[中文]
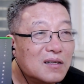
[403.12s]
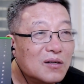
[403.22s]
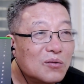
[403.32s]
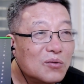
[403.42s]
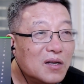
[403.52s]

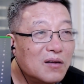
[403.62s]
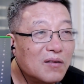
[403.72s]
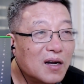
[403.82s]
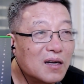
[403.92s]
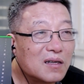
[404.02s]
互联
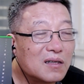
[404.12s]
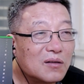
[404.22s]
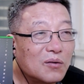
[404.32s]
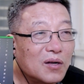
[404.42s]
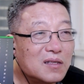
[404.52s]
网
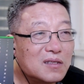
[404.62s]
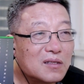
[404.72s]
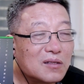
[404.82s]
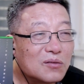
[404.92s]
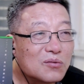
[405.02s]
环
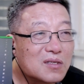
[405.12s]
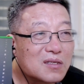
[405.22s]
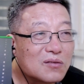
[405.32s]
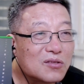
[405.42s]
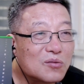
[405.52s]
境如
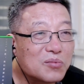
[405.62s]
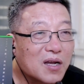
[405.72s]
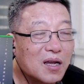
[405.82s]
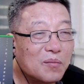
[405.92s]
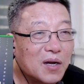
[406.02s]
此，我就不
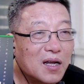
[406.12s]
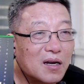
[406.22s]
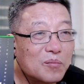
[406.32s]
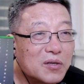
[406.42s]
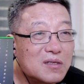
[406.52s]
开骂
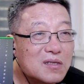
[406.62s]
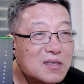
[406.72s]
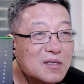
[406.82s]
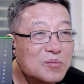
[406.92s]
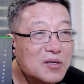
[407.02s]
了。本次
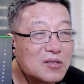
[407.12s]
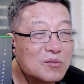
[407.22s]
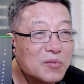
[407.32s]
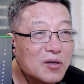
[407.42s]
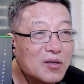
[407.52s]
直播
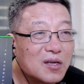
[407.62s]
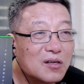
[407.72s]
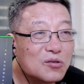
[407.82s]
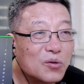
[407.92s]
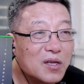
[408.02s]
就没有一
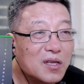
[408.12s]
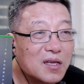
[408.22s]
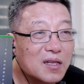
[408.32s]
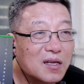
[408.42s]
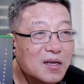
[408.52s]
个专
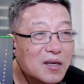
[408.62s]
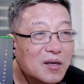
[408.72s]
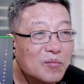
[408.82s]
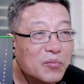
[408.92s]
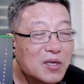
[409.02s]
业的。
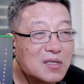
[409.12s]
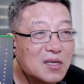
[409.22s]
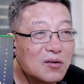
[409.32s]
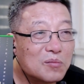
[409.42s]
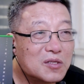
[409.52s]
并
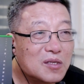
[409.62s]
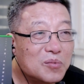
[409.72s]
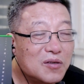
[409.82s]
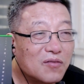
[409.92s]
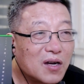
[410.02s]
且我们这
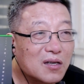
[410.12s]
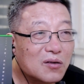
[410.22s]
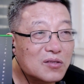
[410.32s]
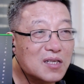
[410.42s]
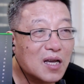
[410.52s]
批网
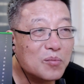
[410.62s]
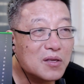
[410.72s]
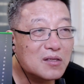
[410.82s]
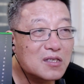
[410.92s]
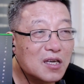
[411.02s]
友、嘉
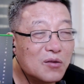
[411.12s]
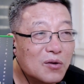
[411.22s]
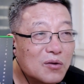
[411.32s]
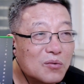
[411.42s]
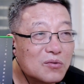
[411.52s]
宾、前
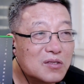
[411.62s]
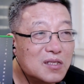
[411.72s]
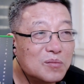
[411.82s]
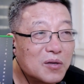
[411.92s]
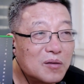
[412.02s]
员工
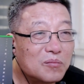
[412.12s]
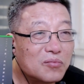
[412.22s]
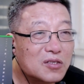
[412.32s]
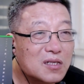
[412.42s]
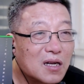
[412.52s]
基本
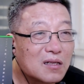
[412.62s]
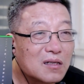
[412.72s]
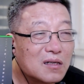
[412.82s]
不上